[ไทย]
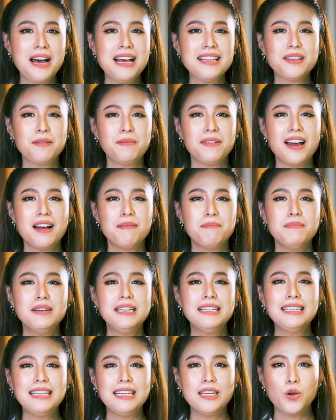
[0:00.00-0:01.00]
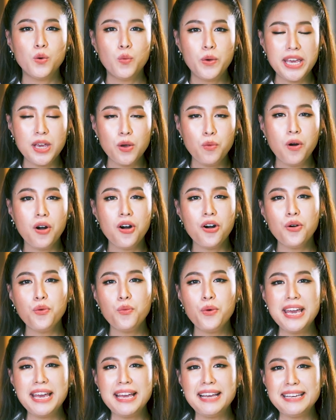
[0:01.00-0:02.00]
ว่าสำหรับมือถือ Vivo
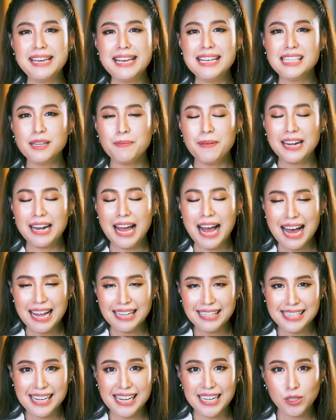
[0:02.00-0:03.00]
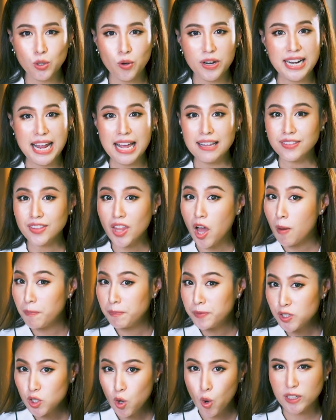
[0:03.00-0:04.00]
V21 5G ตัวนี้ตอบ
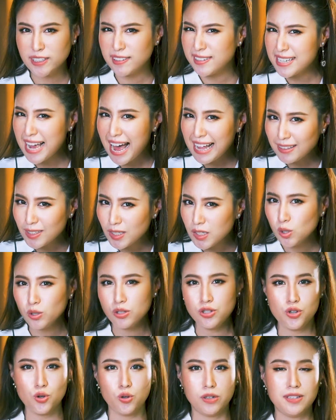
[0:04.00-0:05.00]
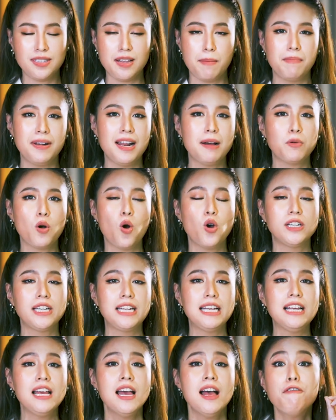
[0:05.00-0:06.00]
โจทย์ชัดสุดๆสำหรับคน
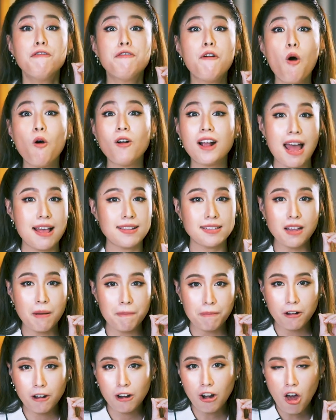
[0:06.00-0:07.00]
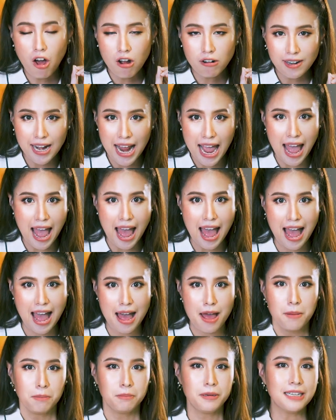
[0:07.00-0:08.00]
ที่โฟกัสกับกล้องหน้า
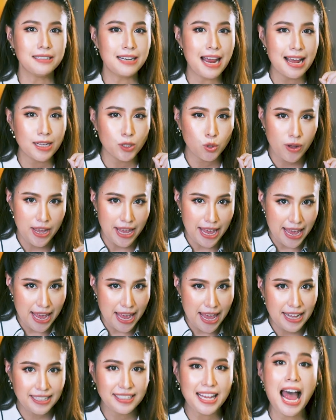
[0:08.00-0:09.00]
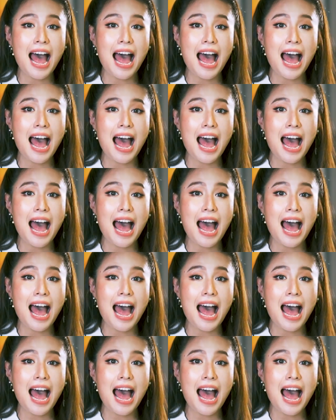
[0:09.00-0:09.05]
เพื่อถ่ายตัวเอง